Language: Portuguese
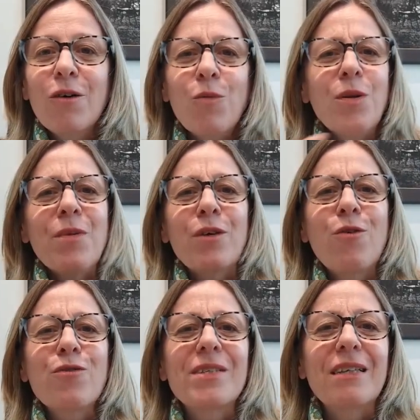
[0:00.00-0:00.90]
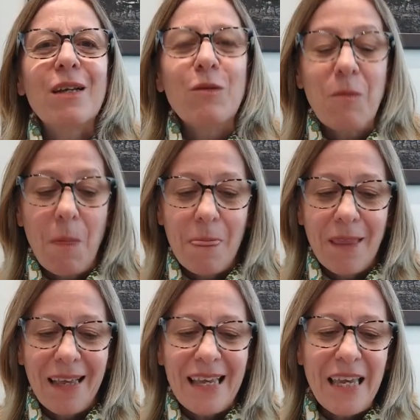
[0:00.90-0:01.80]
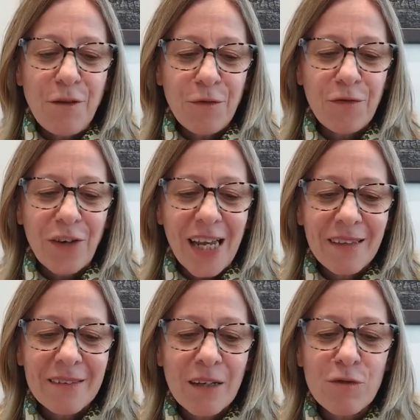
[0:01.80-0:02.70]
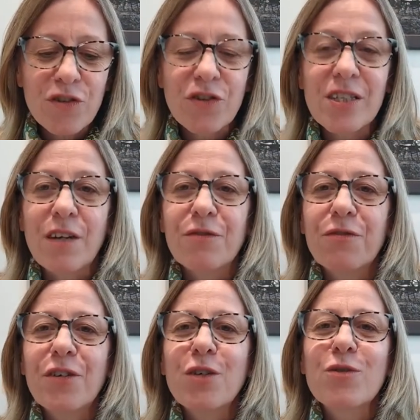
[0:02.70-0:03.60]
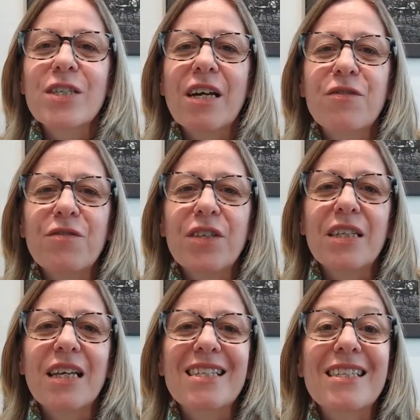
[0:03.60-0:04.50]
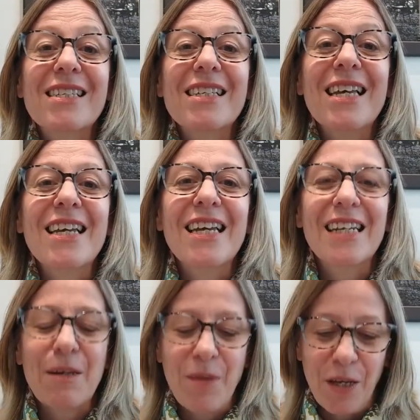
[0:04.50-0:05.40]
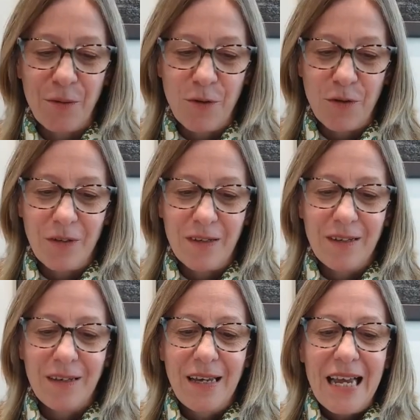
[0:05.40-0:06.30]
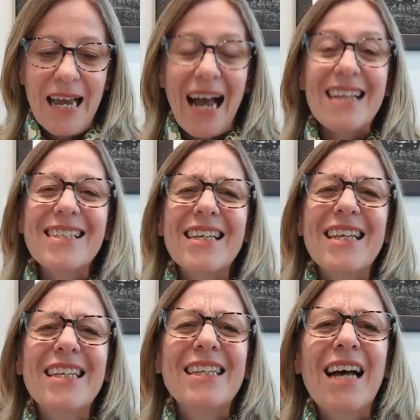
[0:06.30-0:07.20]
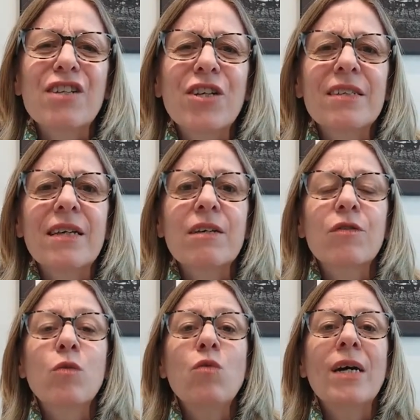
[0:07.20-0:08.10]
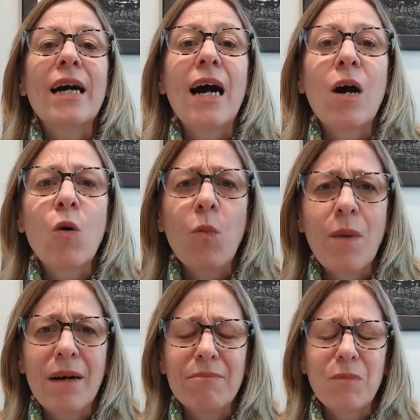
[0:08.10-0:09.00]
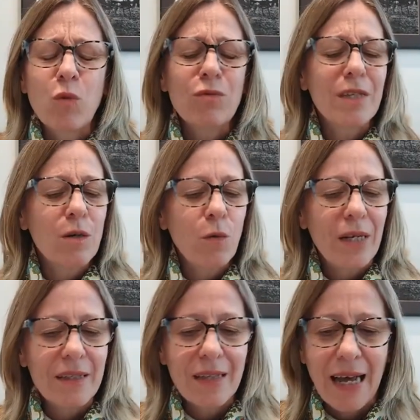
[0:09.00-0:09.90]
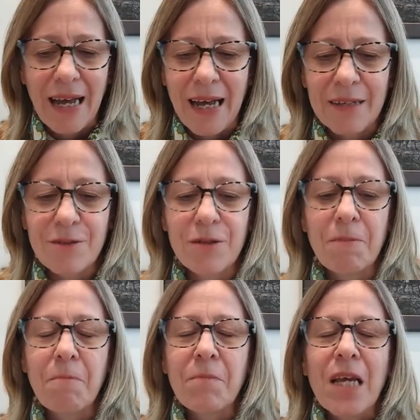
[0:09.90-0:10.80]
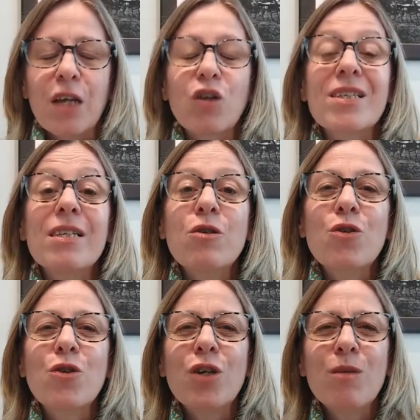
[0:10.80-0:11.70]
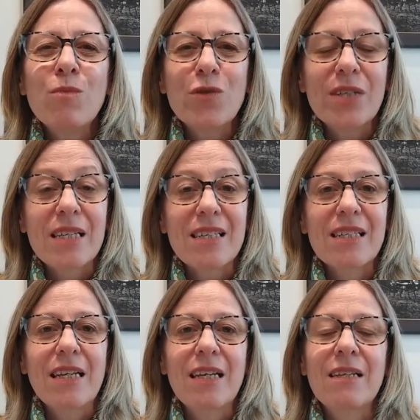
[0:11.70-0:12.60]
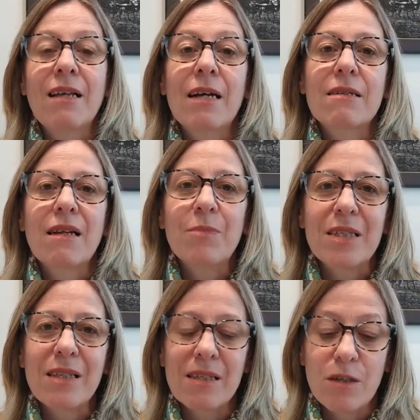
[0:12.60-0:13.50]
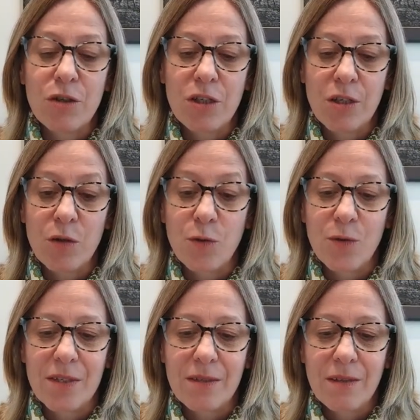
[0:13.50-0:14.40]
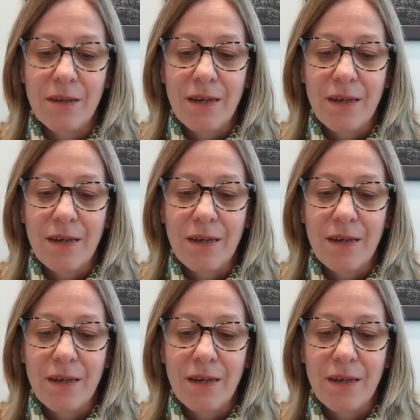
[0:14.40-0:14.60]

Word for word: O primeiro conselho: enfrenta os desafios da vida serenamente. A serenidade ela tem a ver com calma, com tranquilidade. Nós sentimos essa serenidade na presença de Jesus.